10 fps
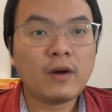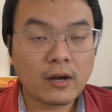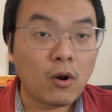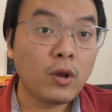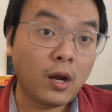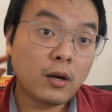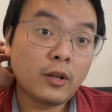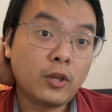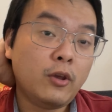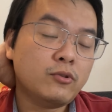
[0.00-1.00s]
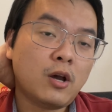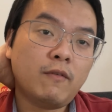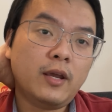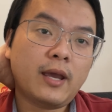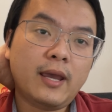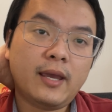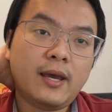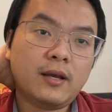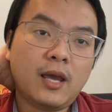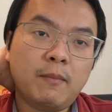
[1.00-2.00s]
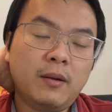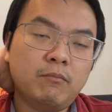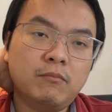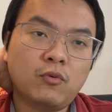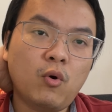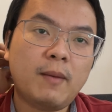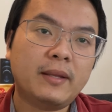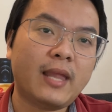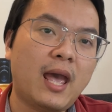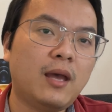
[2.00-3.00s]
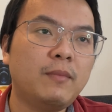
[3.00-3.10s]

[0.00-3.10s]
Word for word: rắc rối hơn rất là nhiều so với cái cái, cái bên của Alberta.